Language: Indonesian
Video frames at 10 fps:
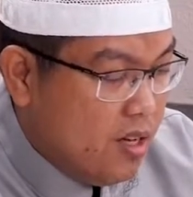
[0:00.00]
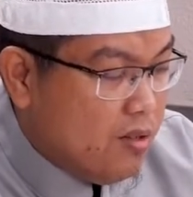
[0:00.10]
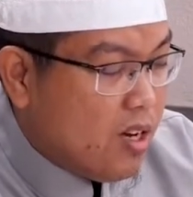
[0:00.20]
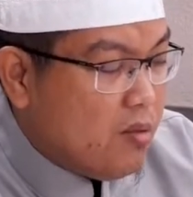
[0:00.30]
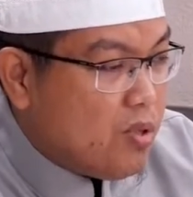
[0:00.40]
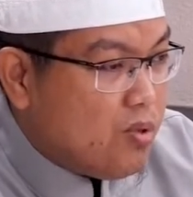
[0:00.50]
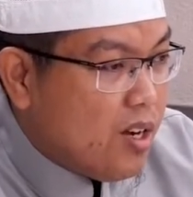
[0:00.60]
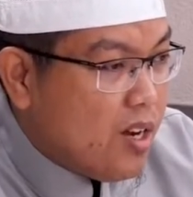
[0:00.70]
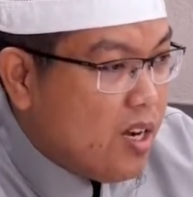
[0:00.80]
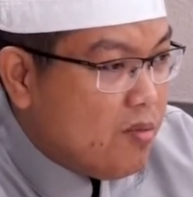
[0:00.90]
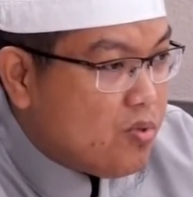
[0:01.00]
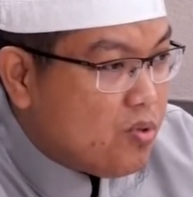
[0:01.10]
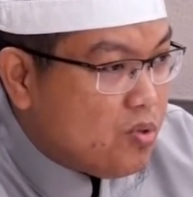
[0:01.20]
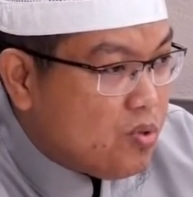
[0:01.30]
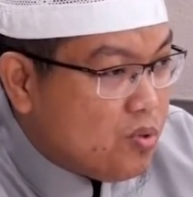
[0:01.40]
Allah akan masukkan ke dalam
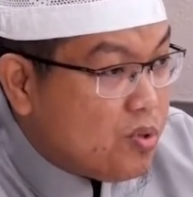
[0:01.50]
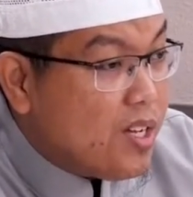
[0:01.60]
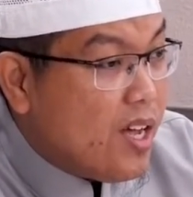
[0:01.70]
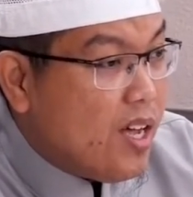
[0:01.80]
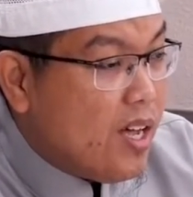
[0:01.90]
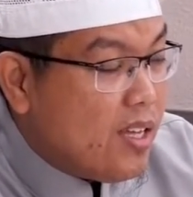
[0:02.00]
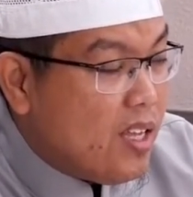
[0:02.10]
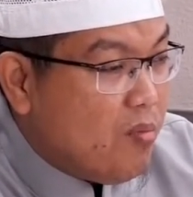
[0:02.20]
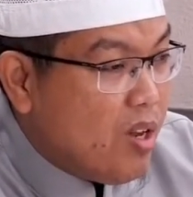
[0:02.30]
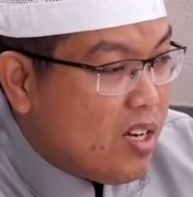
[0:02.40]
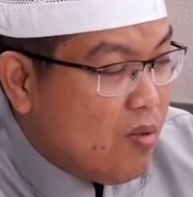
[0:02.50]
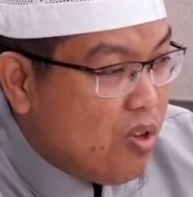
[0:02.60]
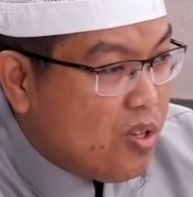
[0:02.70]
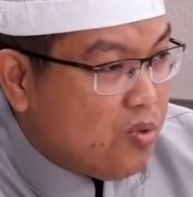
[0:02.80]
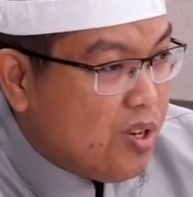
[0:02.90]
surga yang mengalir di
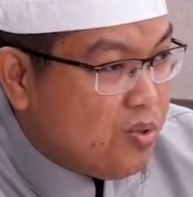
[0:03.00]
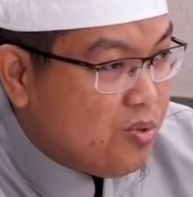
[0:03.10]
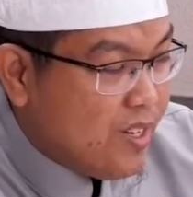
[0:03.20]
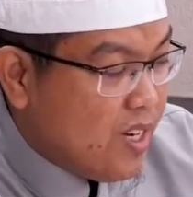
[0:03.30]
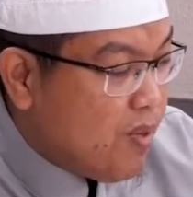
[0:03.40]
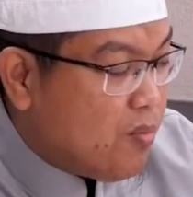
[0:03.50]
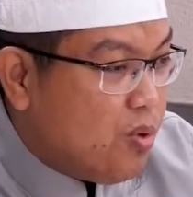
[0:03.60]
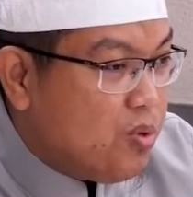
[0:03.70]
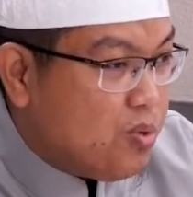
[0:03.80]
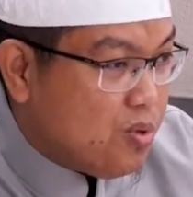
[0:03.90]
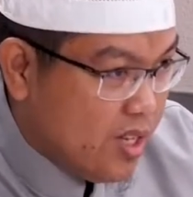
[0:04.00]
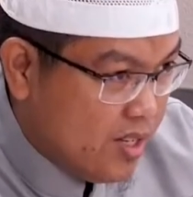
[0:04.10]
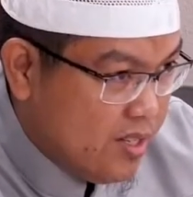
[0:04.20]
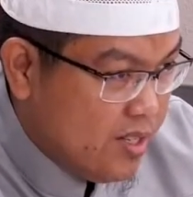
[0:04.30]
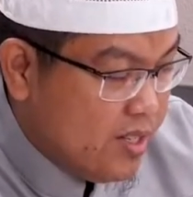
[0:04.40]
bawahnya sungai-sungai. Dapat bonus
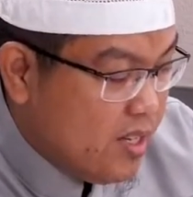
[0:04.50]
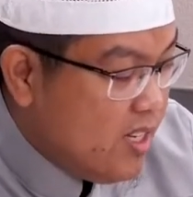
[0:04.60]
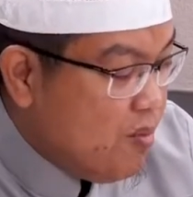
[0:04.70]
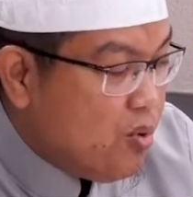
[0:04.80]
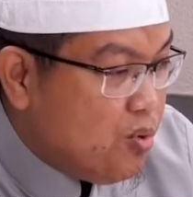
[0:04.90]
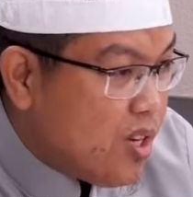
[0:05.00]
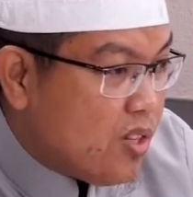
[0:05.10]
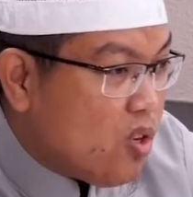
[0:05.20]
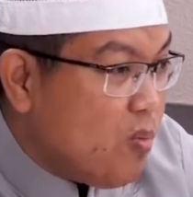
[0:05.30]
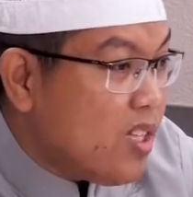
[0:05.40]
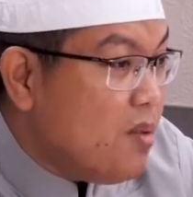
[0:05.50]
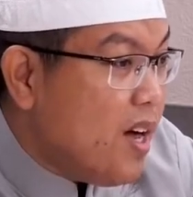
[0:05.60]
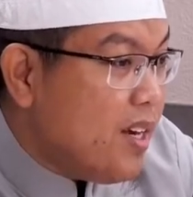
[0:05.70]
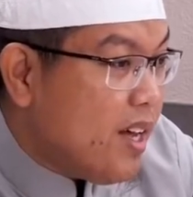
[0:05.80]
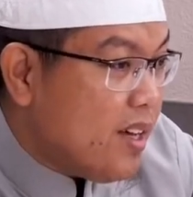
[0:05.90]
surga. Ini menunjukkan taubat
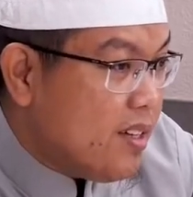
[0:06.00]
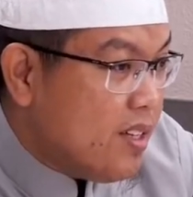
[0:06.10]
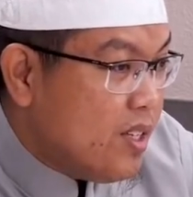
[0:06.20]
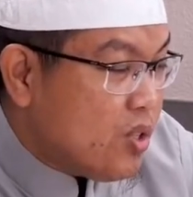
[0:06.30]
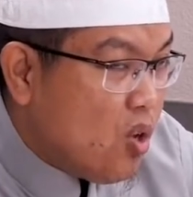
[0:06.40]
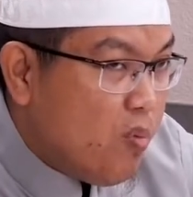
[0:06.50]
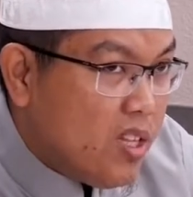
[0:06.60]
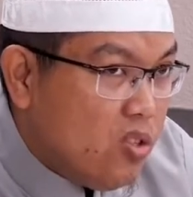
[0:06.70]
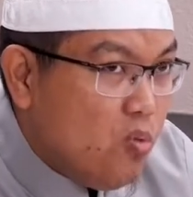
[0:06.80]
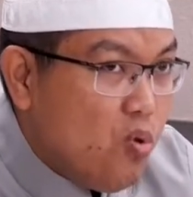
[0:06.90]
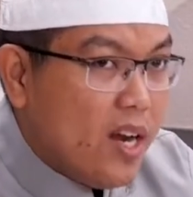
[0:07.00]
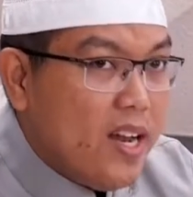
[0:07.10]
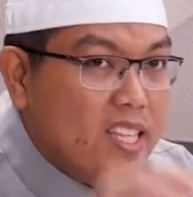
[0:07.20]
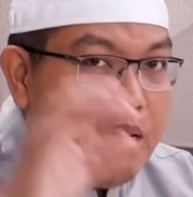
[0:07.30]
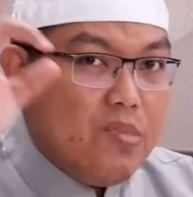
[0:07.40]
ibadah. Taubat itu bukan
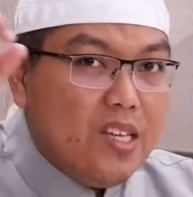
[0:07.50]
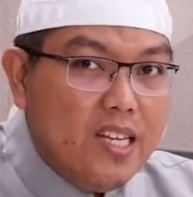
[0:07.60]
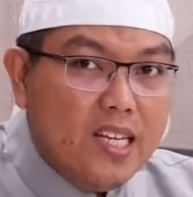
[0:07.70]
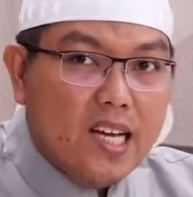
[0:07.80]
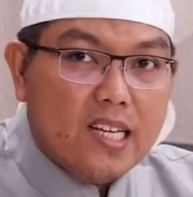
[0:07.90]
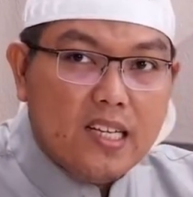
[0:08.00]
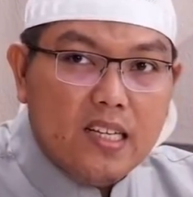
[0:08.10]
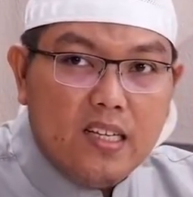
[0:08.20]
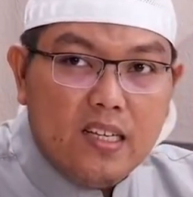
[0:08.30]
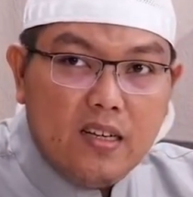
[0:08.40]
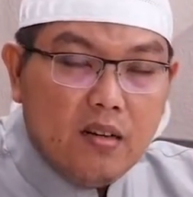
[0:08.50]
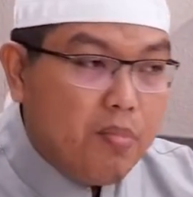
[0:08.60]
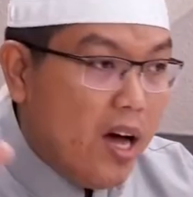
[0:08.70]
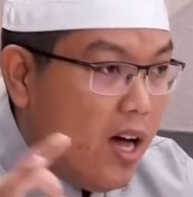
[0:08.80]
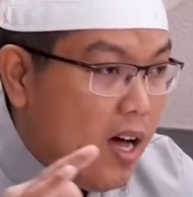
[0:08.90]
hanya menjadikan
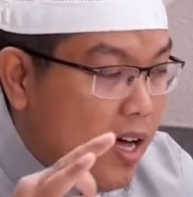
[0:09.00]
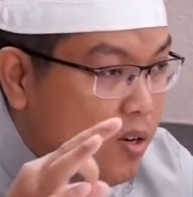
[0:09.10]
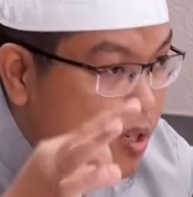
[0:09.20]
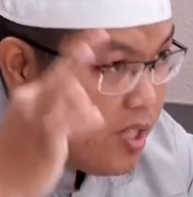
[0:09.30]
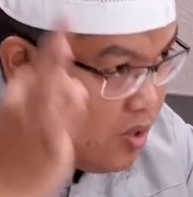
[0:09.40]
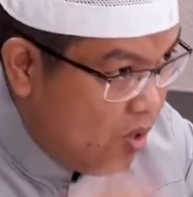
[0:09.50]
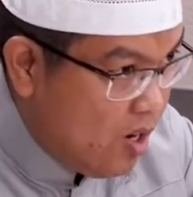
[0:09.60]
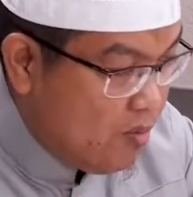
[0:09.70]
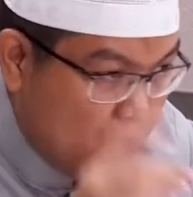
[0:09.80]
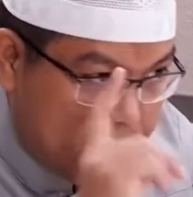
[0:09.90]
paha, eh, dosa nol,